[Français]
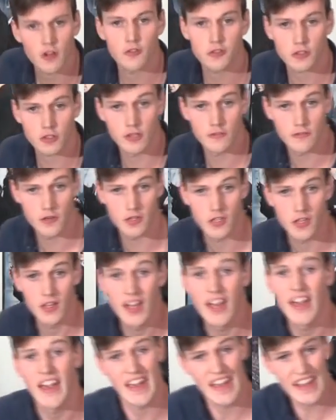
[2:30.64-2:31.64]
entre le vlog
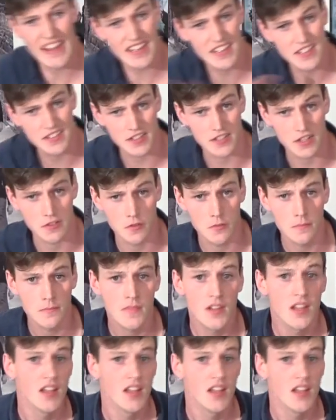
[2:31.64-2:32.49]
et la dissertation,